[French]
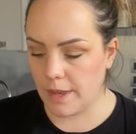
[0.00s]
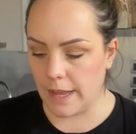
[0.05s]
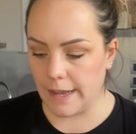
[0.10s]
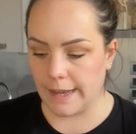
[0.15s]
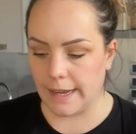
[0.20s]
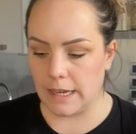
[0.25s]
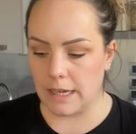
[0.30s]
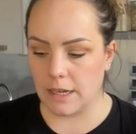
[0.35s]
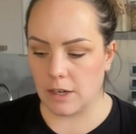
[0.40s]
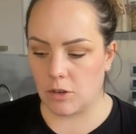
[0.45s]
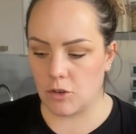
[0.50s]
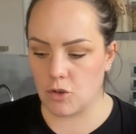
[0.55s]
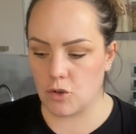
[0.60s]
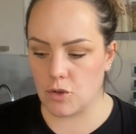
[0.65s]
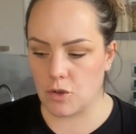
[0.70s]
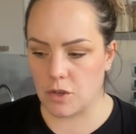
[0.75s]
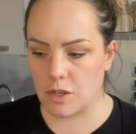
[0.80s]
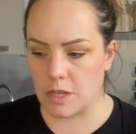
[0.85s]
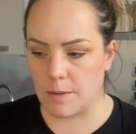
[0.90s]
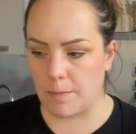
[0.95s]
qu'elle est grand chose
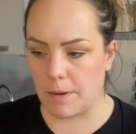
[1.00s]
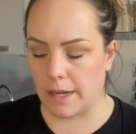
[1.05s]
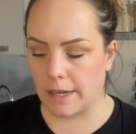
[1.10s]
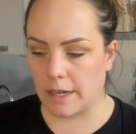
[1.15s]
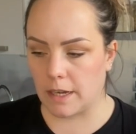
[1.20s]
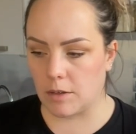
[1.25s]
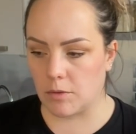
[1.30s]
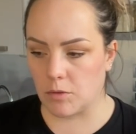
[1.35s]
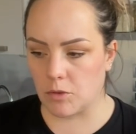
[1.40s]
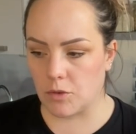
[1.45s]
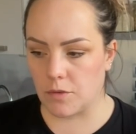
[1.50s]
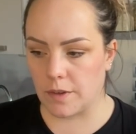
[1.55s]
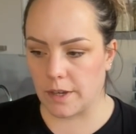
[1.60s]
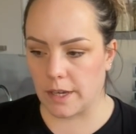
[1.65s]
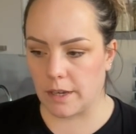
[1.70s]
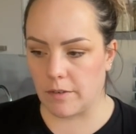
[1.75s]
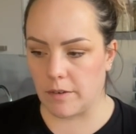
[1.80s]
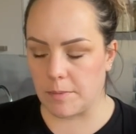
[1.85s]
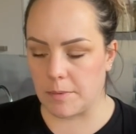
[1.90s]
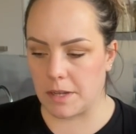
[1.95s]
dans ces placards, donc je
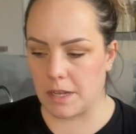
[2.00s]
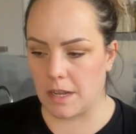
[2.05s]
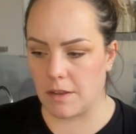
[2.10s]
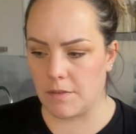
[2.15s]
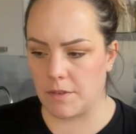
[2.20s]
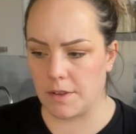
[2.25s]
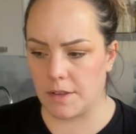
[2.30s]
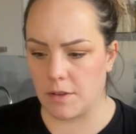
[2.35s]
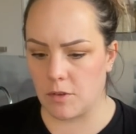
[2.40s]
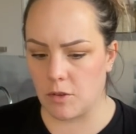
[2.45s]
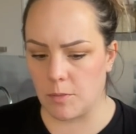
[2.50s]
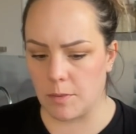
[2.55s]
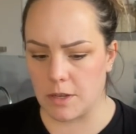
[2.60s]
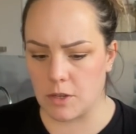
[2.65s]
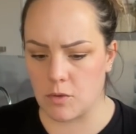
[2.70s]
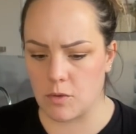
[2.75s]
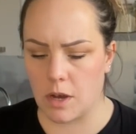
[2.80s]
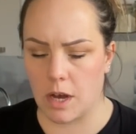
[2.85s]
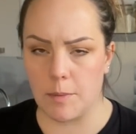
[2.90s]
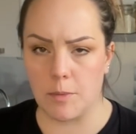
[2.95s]
verrai, on va peut-être l'inviter demain
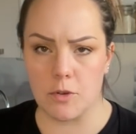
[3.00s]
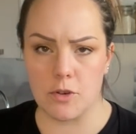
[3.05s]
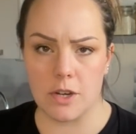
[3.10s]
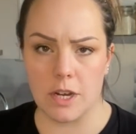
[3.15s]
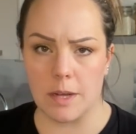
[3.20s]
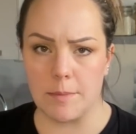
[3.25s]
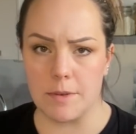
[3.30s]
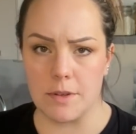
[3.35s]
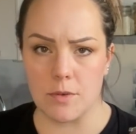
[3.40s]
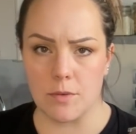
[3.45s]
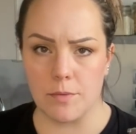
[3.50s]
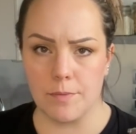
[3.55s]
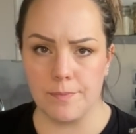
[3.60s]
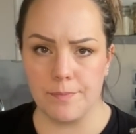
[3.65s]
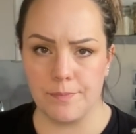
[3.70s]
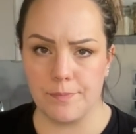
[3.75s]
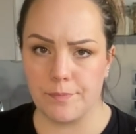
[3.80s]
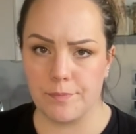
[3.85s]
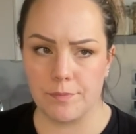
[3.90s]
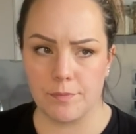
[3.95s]
soir à manger à la maison.
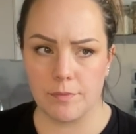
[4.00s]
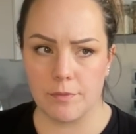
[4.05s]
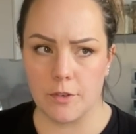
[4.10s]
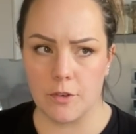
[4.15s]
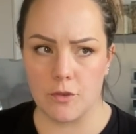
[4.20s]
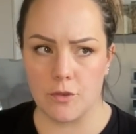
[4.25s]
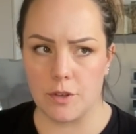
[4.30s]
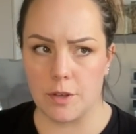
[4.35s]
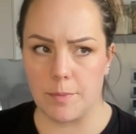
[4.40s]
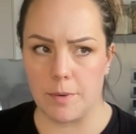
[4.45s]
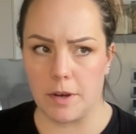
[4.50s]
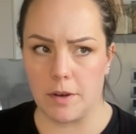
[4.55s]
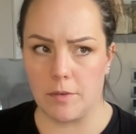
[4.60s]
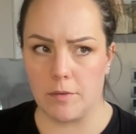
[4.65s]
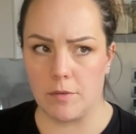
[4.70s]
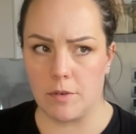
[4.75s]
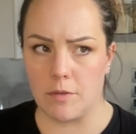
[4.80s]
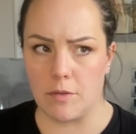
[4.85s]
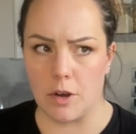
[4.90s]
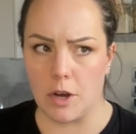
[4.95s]
Je sais pas, on
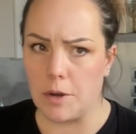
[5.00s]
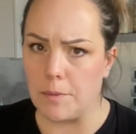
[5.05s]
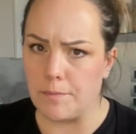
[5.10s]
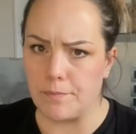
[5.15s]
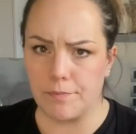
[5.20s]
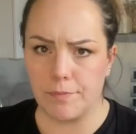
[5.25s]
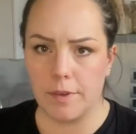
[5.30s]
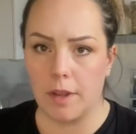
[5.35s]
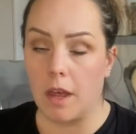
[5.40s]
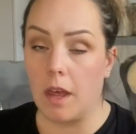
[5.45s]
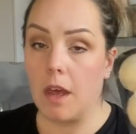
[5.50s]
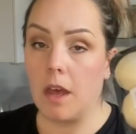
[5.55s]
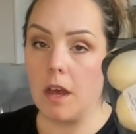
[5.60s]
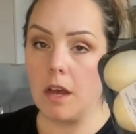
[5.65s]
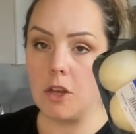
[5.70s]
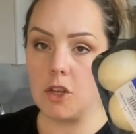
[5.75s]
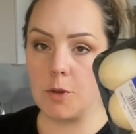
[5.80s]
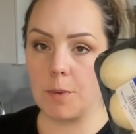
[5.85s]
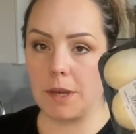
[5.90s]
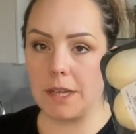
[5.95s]
va voir.
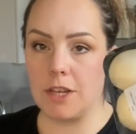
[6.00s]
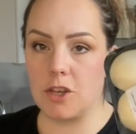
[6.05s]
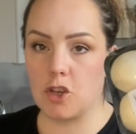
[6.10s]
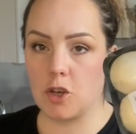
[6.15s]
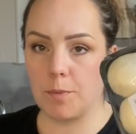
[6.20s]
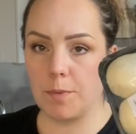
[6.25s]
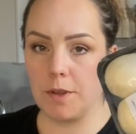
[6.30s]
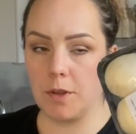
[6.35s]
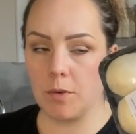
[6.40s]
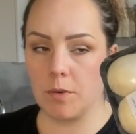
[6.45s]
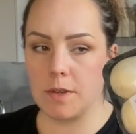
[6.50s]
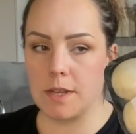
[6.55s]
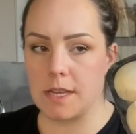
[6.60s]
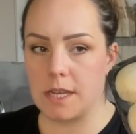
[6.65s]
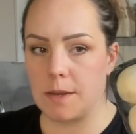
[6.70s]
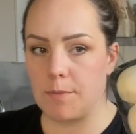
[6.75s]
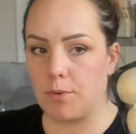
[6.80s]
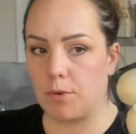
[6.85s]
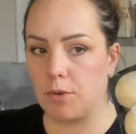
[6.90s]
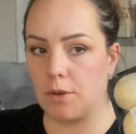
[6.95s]
J'ai pris des champignons, ça
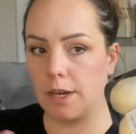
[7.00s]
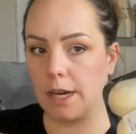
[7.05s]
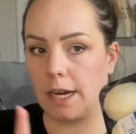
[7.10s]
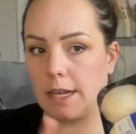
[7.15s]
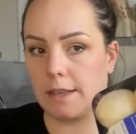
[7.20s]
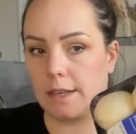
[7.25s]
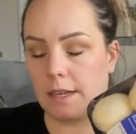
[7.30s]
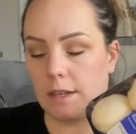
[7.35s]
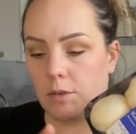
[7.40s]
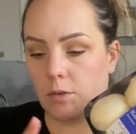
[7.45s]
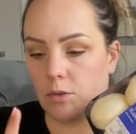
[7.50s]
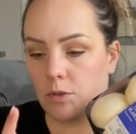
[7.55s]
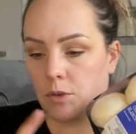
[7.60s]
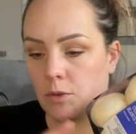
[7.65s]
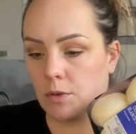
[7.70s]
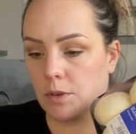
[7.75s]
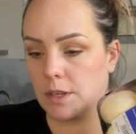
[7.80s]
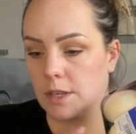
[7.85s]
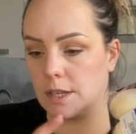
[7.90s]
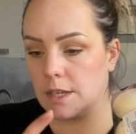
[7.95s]
c'est pour le gratin de
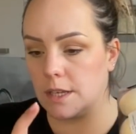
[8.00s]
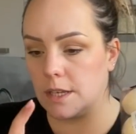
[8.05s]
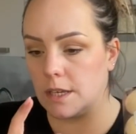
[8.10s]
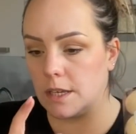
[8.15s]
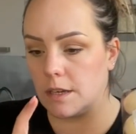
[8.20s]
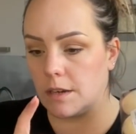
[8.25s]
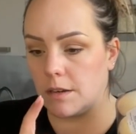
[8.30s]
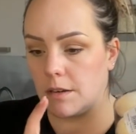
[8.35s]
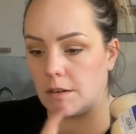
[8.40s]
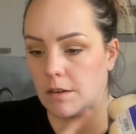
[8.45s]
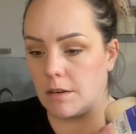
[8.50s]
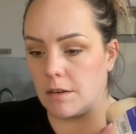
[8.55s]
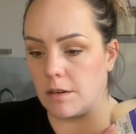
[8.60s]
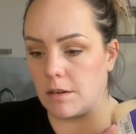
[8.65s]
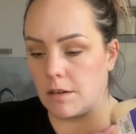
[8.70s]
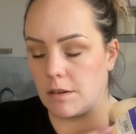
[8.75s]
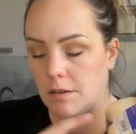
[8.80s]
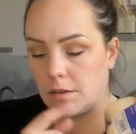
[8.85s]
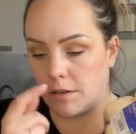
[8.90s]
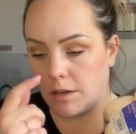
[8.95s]
gnocchi
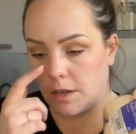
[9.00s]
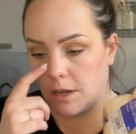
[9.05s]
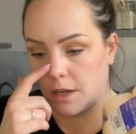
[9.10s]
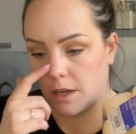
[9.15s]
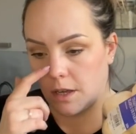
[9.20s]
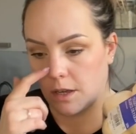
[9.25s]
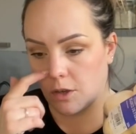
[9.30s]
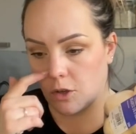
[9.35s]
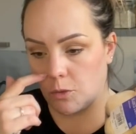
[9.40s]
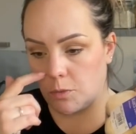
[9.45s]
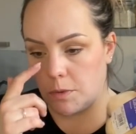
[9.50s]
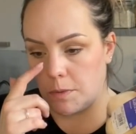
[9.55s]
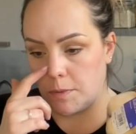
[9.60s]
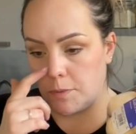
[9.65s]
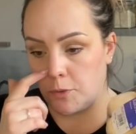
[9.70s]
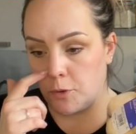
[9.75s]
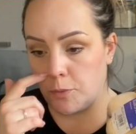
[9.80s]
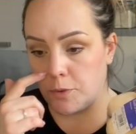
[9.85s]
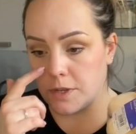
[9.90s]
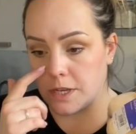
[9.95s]
euh, que Baby
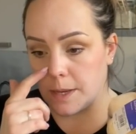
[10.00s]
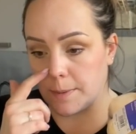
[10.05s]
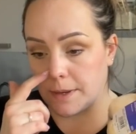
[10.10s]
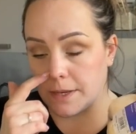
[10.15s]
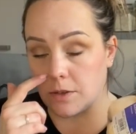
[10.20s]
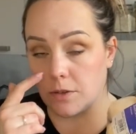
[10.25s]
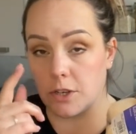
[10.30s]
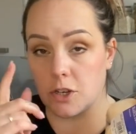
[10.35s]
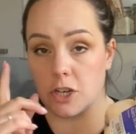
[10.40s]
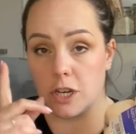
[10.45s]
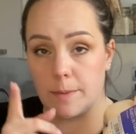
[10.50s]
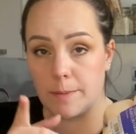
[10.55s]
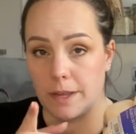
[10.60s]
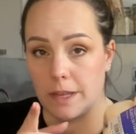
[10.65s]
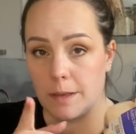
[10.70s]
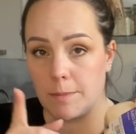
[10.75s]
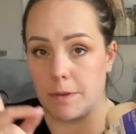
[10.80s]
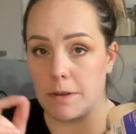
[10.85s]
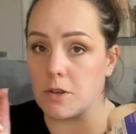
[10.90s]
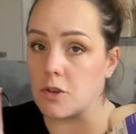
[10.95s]
Pulpeuse avait présenté, que j'avais bien
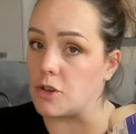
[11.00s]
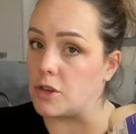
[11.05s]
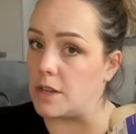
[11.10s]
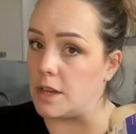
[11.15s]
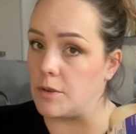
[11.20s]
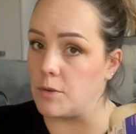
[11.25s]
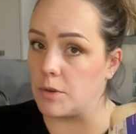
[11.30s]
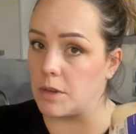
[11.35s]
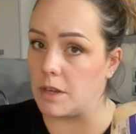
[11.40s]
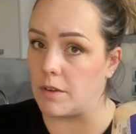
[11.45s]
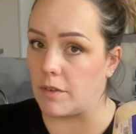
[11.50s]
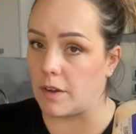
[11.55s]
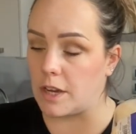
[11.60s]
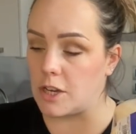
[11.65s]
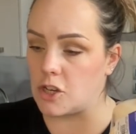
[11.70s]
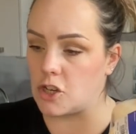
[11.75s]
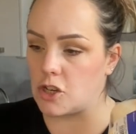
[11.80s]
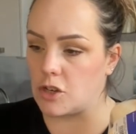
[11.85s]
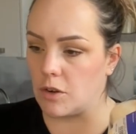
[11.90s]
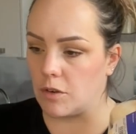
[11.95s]
aimé parce que j'ai des gnocchi
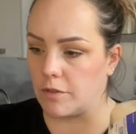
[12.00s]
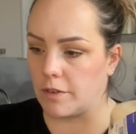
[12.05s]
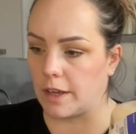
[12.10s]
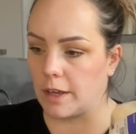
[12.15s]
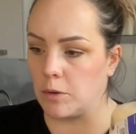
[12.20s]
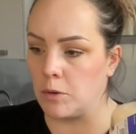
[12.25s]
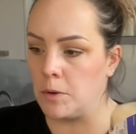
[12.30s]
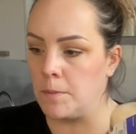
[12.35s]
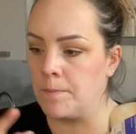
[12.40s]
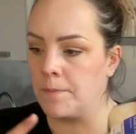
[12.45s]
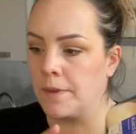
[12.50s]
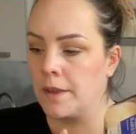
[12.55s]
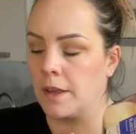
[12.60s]
fraîches dans le frigo.